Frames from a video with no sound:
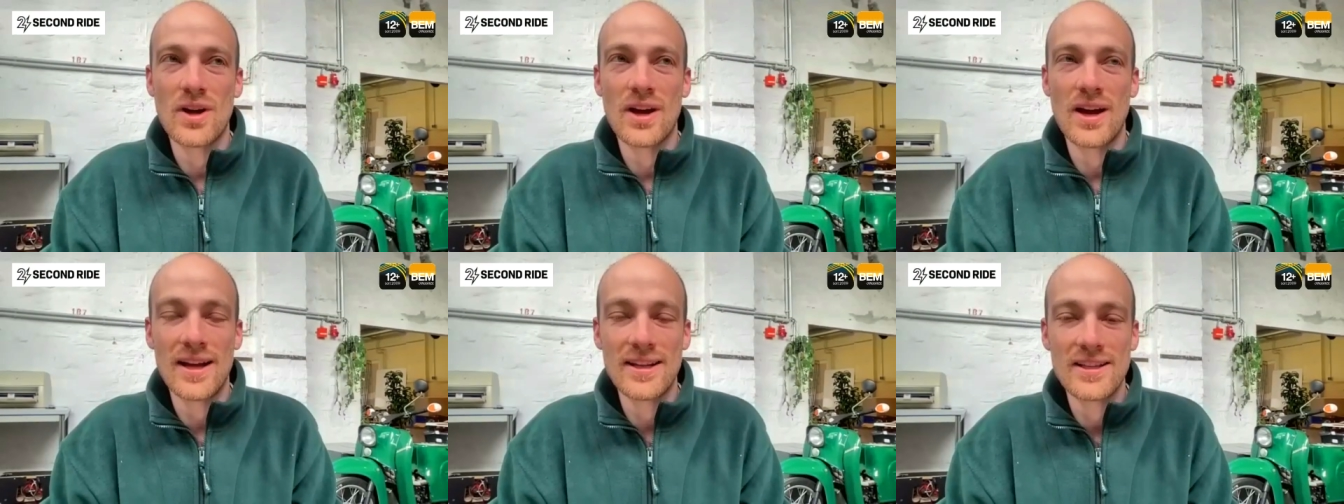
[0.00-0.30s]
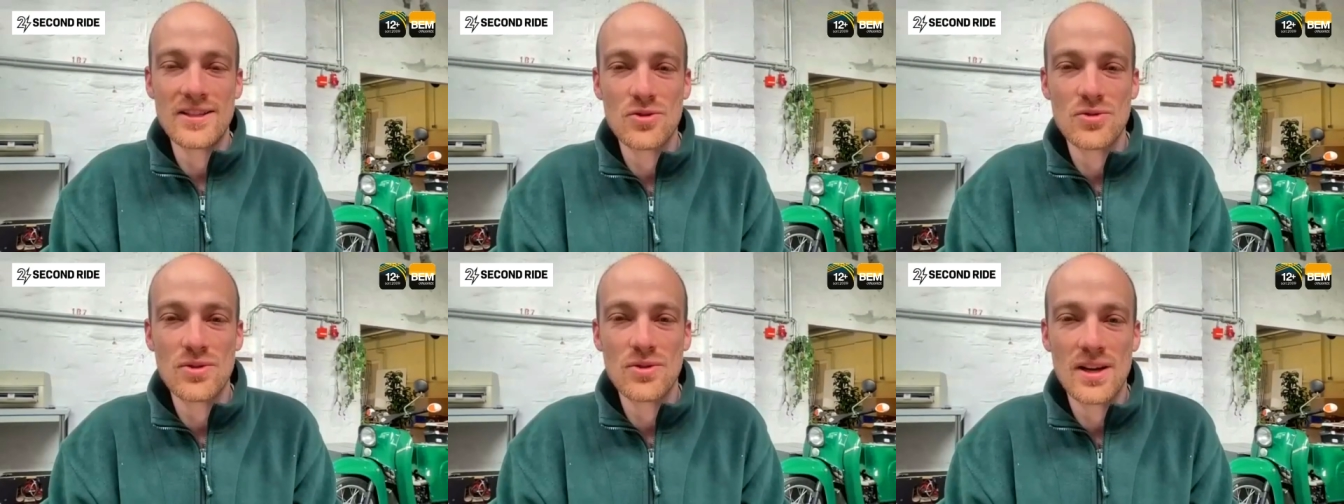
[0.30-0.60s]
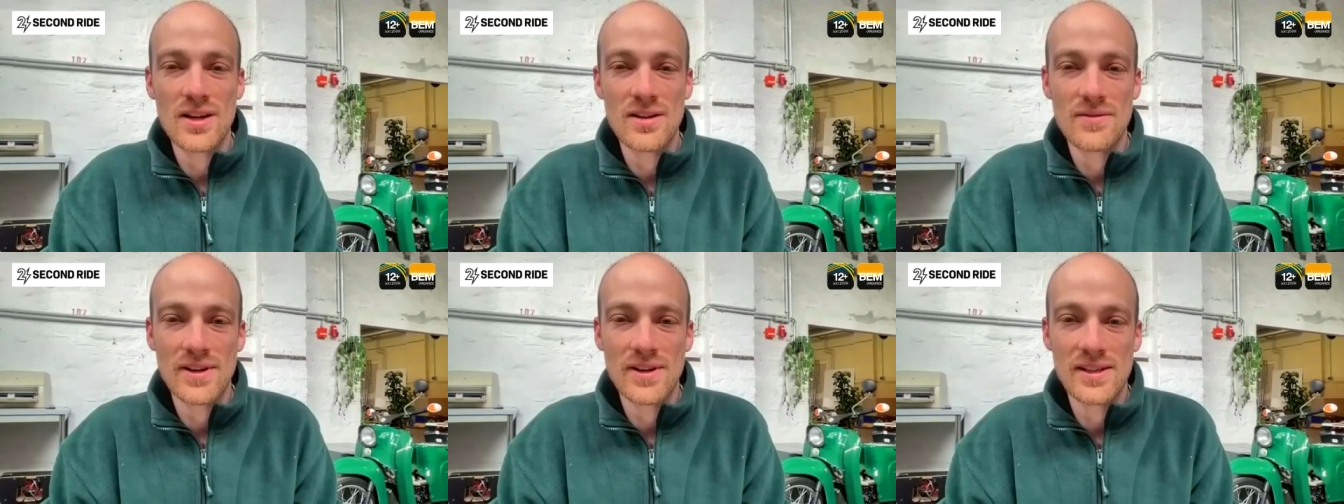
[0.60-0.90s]

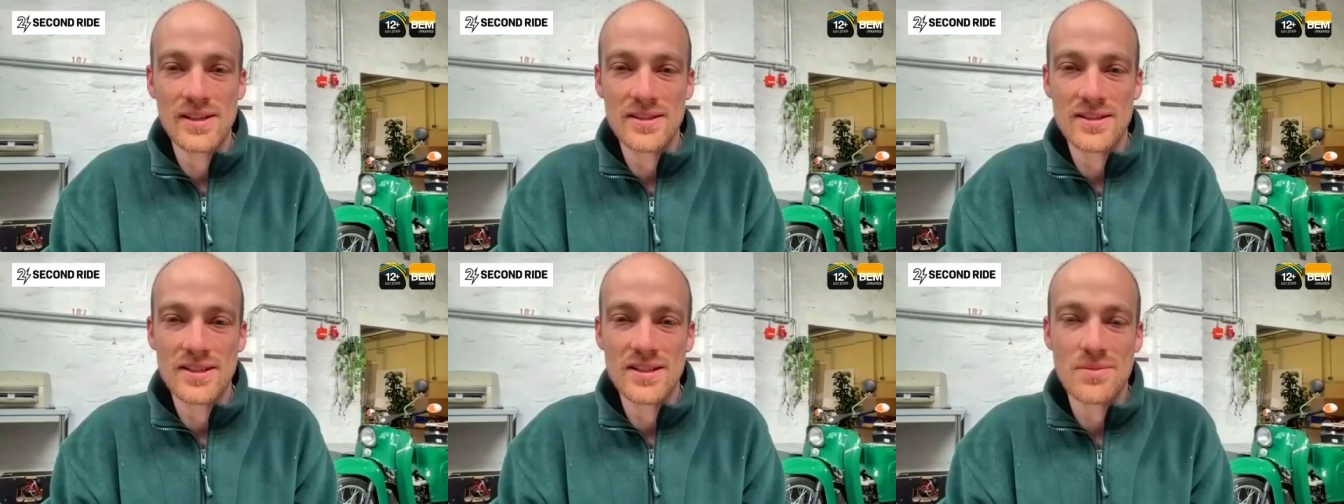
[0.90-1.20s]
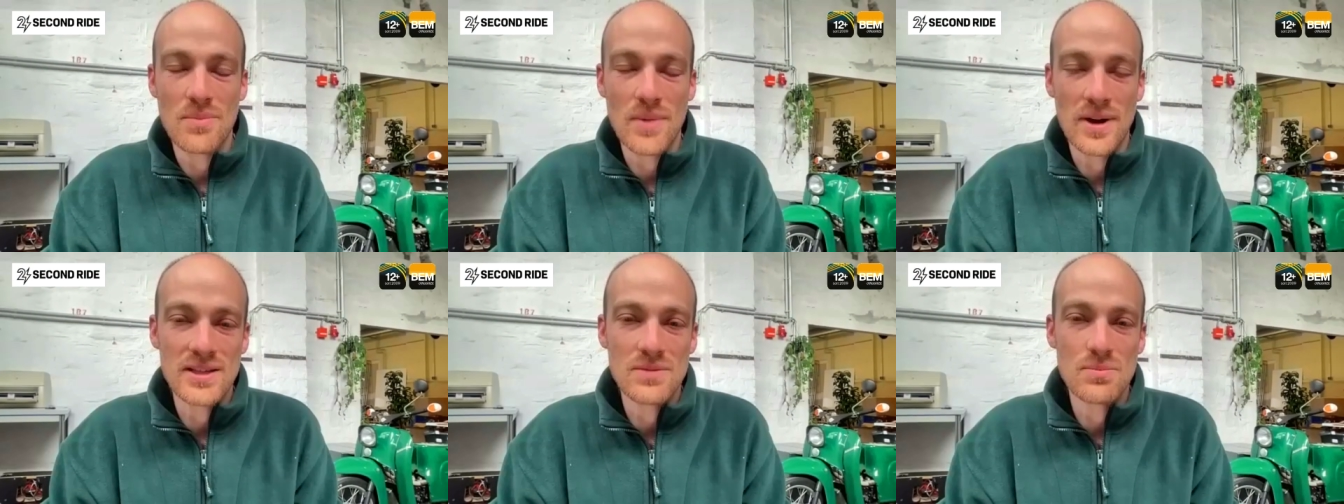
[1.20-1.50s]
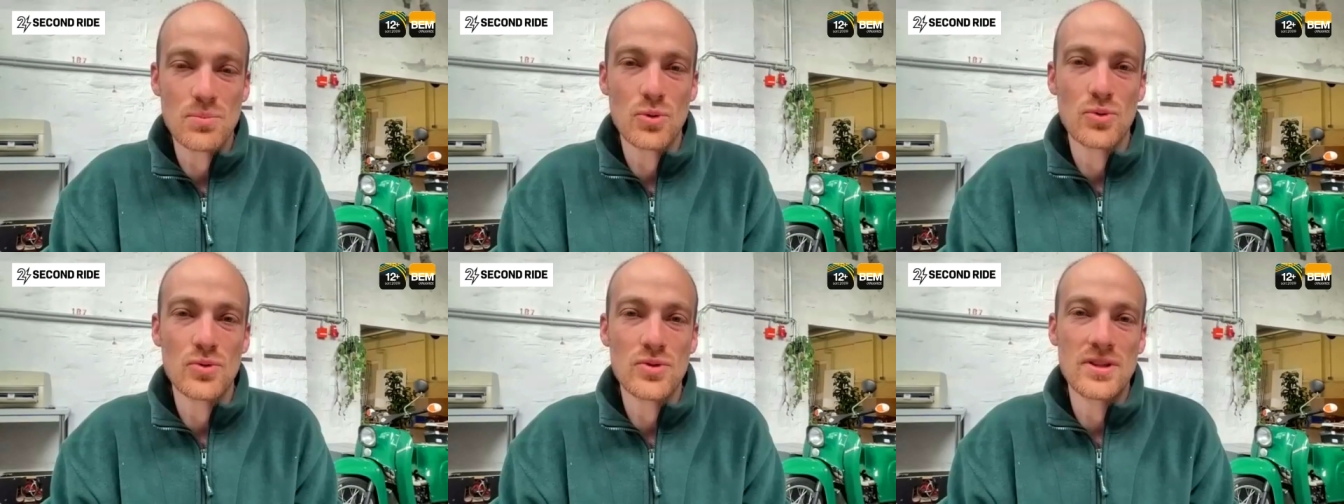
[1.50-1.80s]
Rational, weil es das
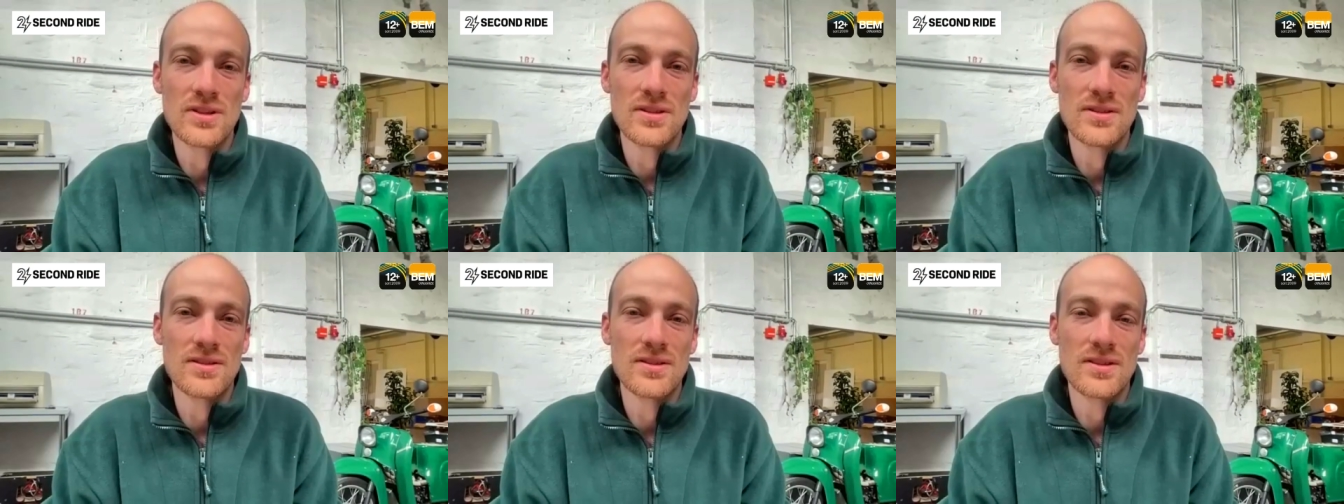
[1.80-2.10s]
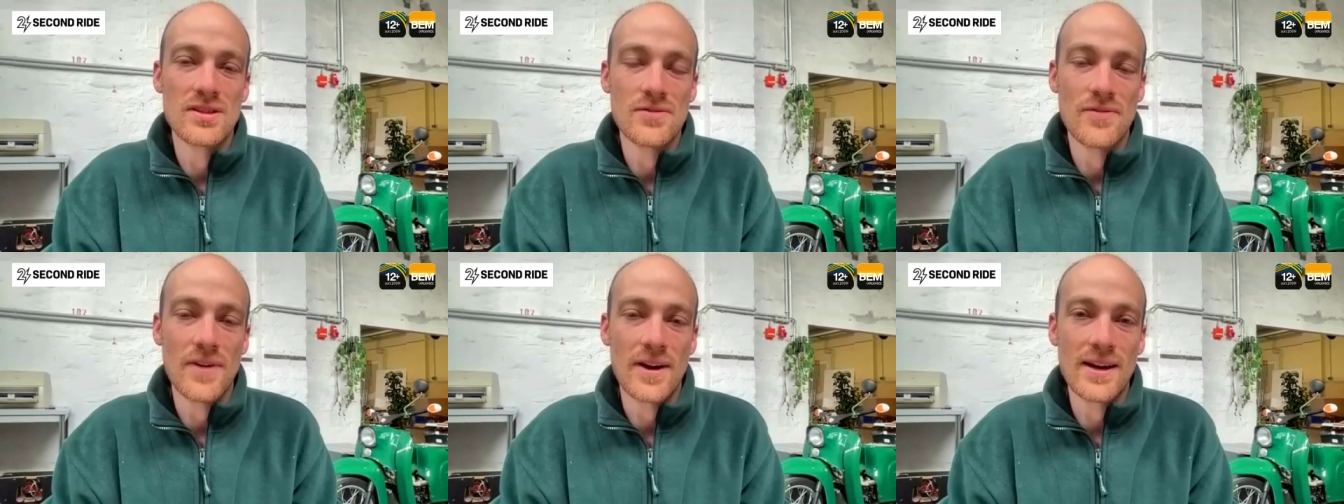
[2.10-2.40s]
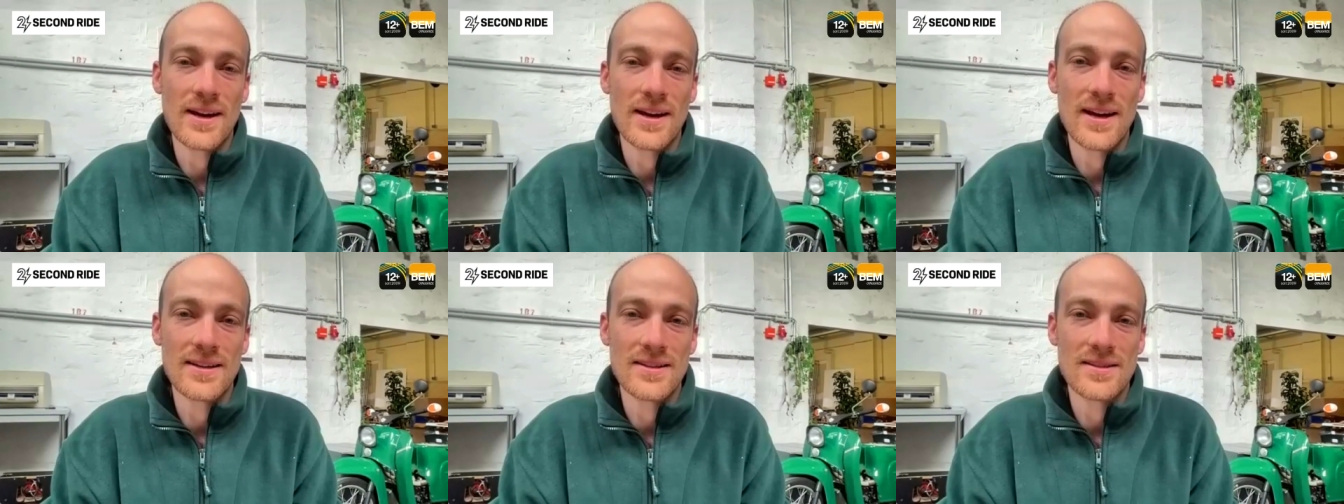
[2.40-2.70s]
meistproduzierteste
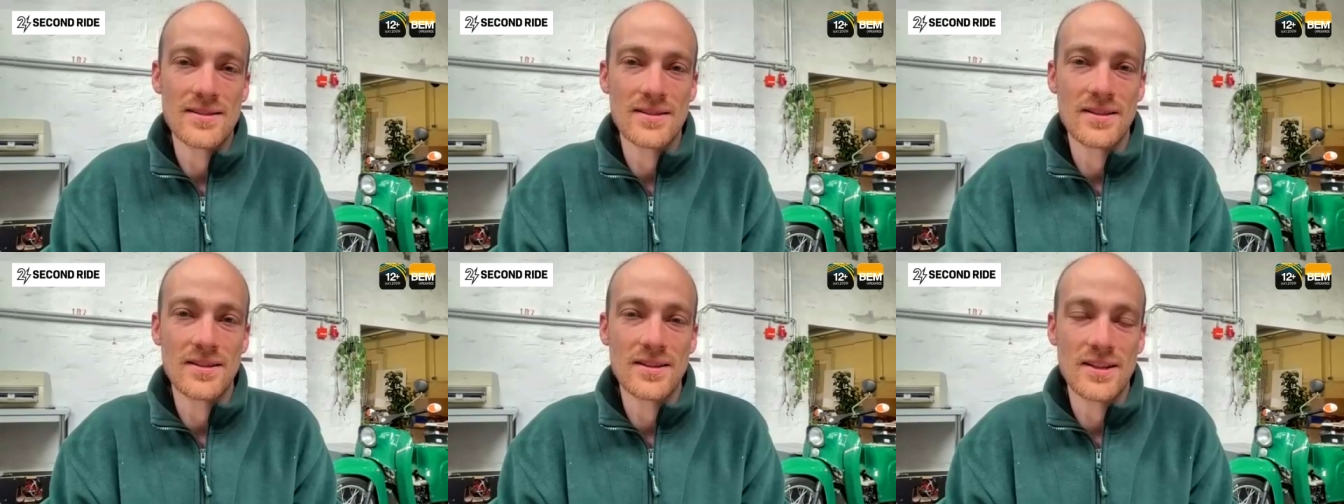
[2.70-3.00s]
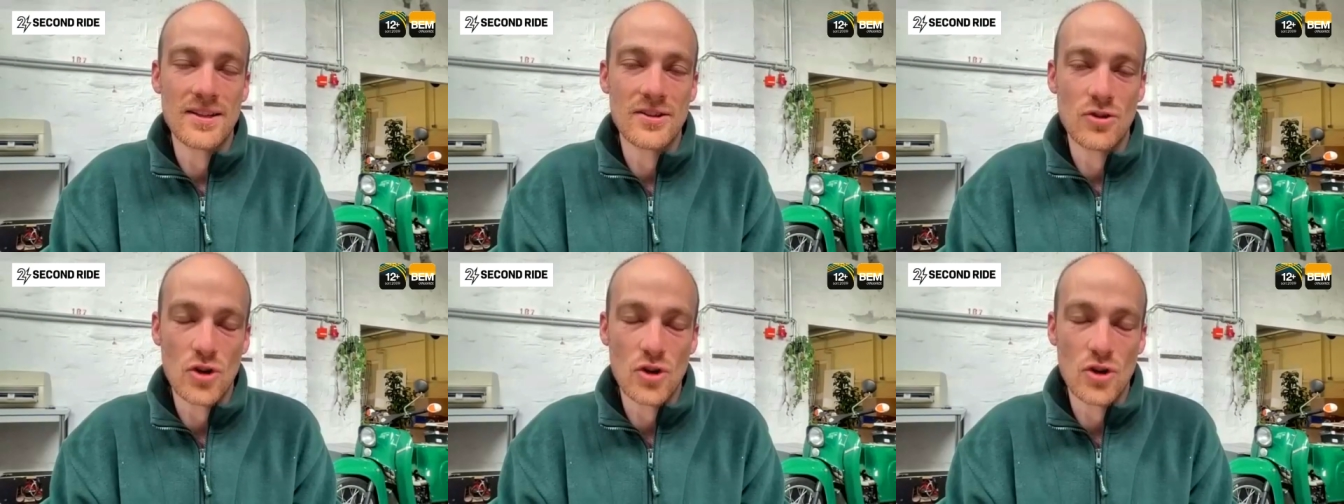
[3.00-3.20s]
Zweirad äh,